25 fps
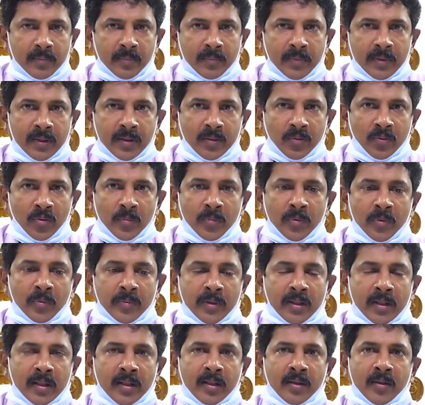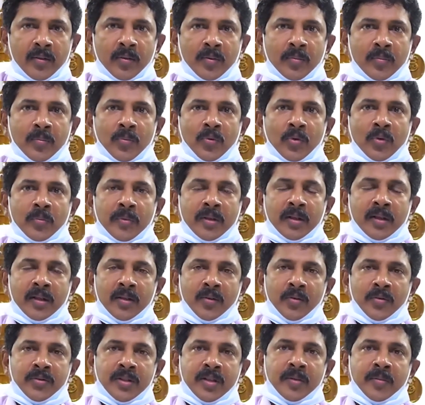మనకి తొమ్మిది మండలాల్లో మూడు
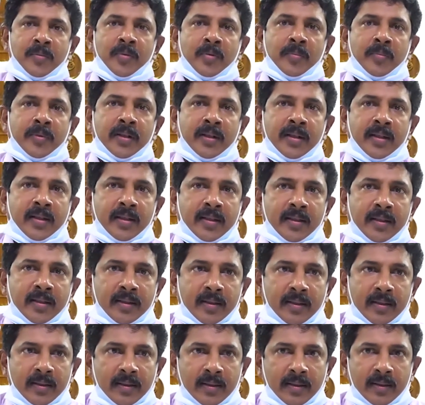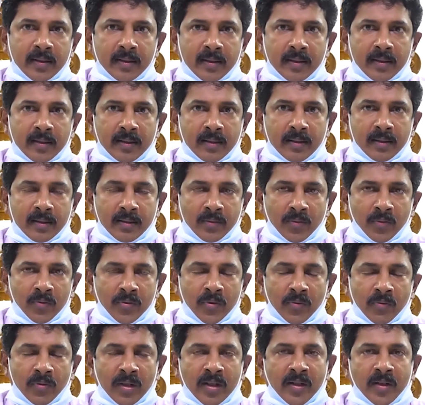మండలాలు వచ్చినప్పుడు మనకి
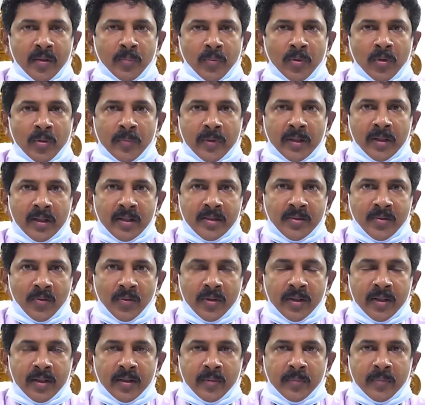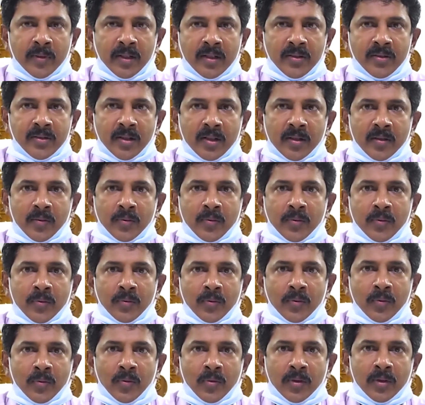కొంచెం వలనరబుల్ మండల్స్ ఉన్నాయండి మనకి చెల్లకూరు
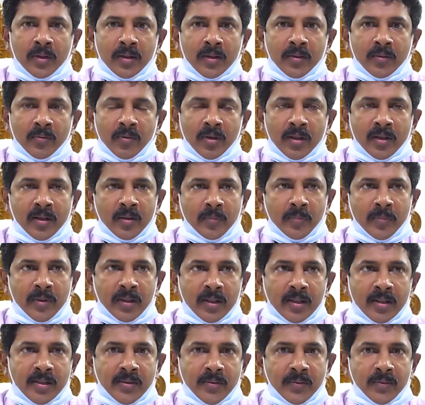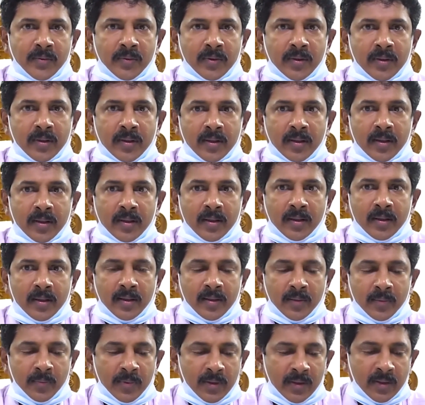కోట వాకరి మండల్స్
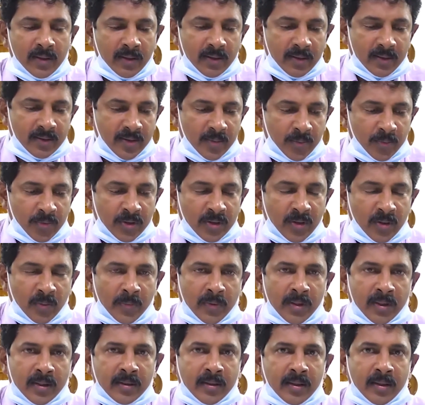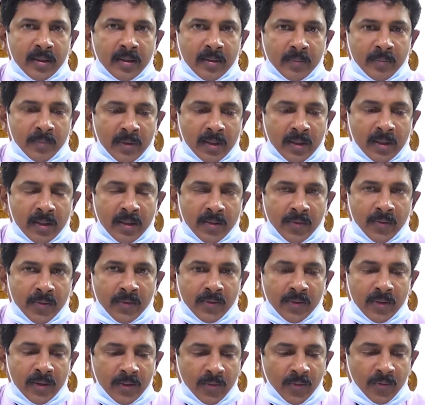బాగా సముద్ర ప్రాంత మండలం అవడం
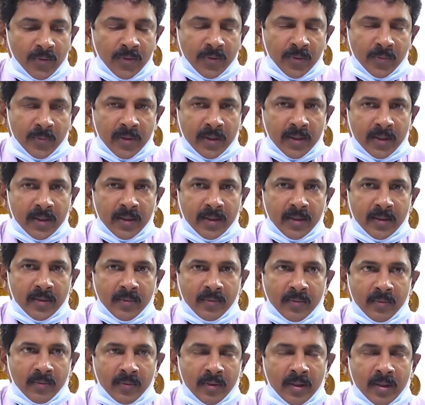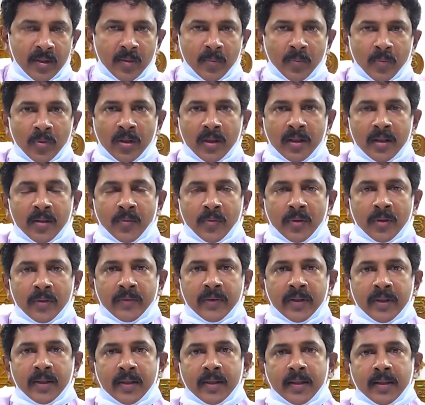వల్ల కొంచెం మనకి వలనరబుల్గా
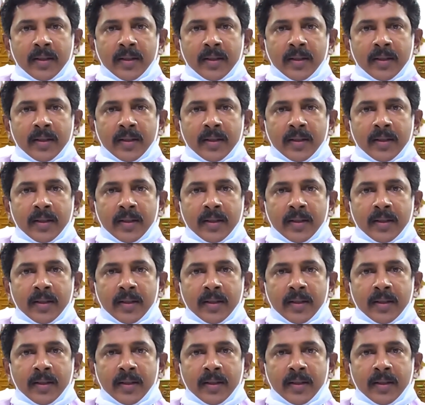ఉన్నవి